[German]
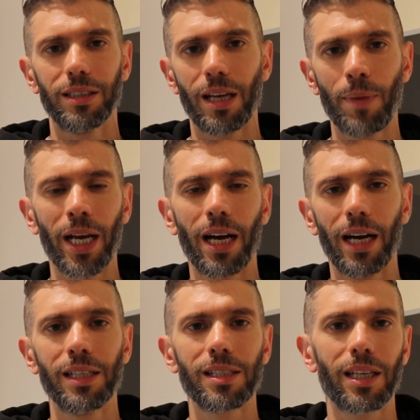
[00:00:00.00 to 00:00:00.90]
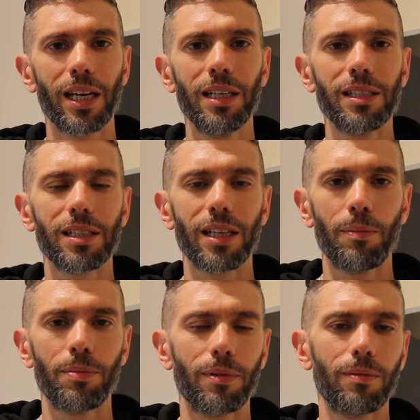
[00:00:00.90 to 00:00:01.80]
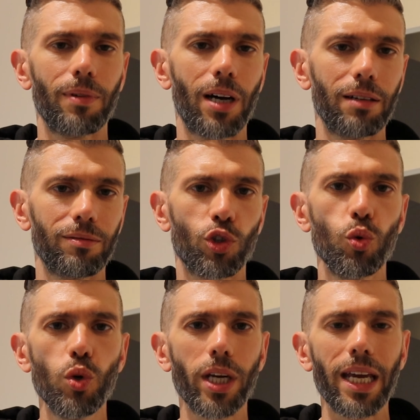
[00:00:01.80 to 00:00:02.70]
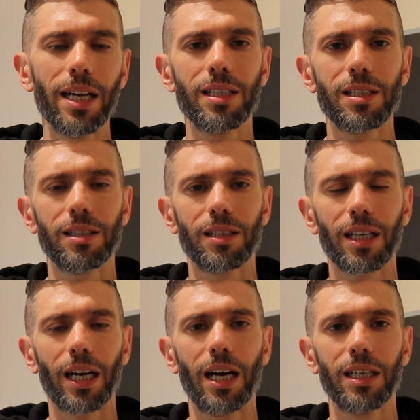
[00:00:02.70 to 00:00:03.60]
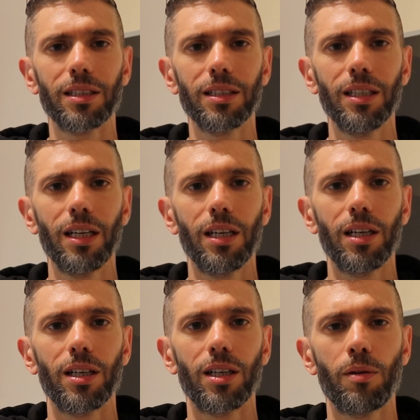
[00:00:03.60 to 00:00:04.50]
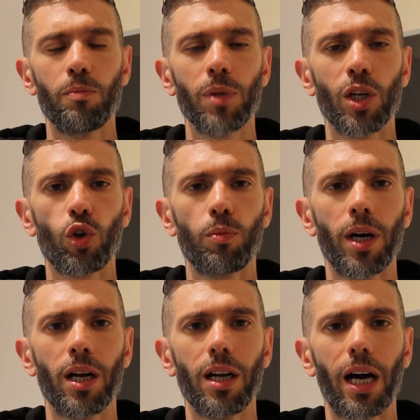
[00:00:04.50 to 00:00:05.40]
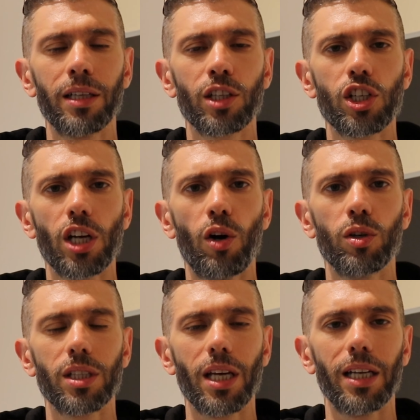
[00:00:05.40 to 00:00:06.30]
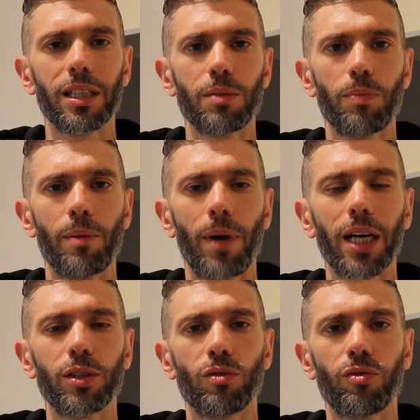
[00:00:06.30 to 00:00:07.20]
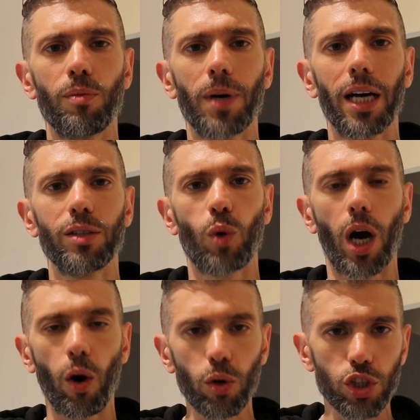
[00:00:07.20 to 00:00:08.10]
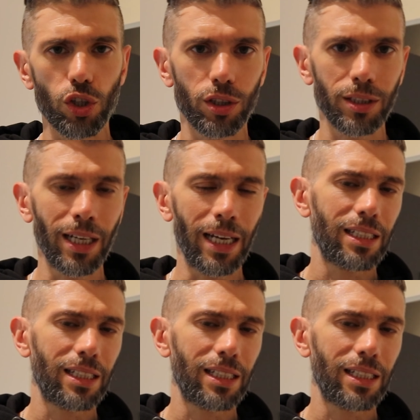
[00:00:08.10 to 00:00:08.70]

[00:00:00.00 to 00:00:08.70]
der Menge eines Gels, ich habe Gu-Gels gerade mir nochmal angeschaut, die hatte ich bei Marathonvorbereitung auch schon